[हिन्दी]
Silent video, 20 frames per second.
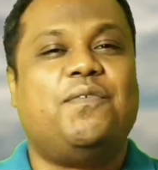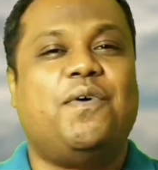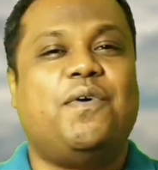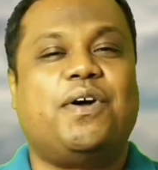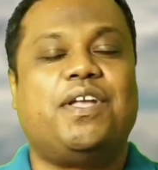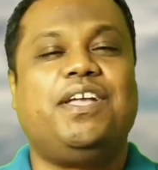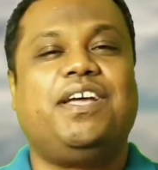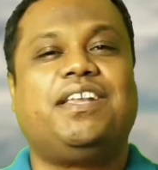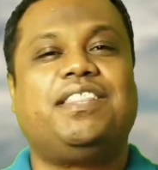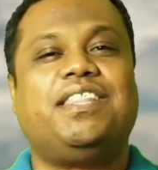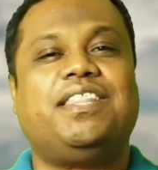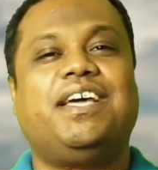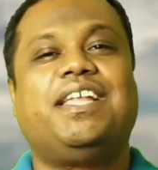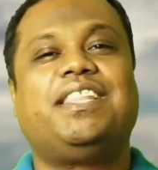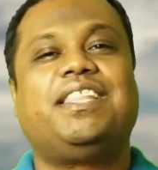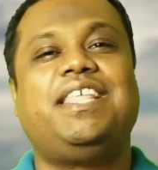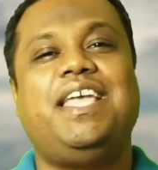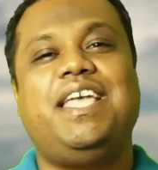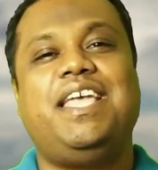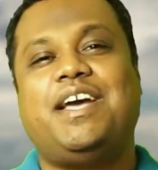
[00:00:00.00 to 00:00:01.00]
वॉकिंग करते
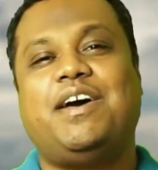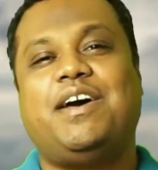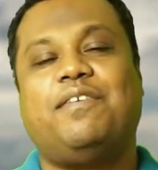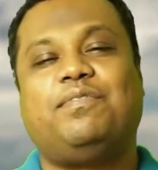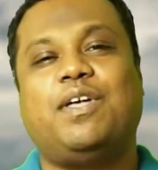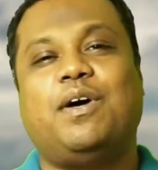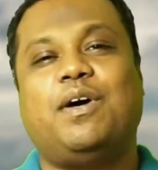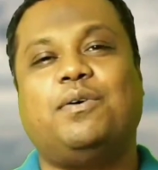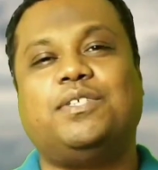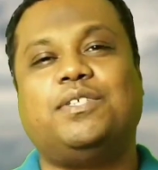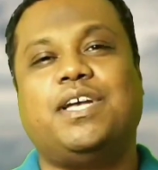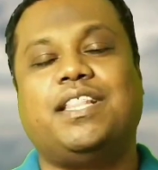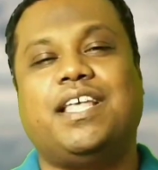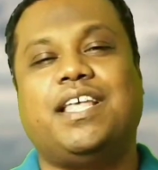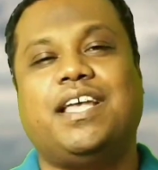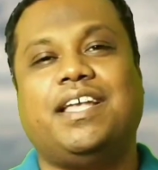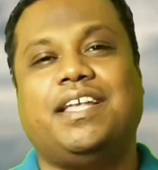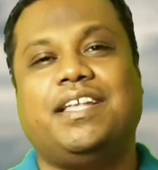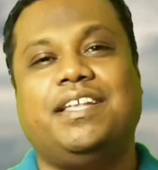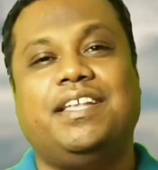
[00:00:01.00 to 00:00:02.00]
करते एक हफ्ता हो
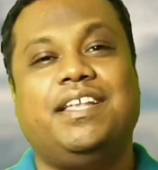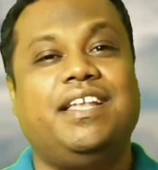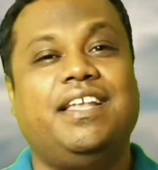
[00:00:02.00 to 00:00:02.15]
जाता है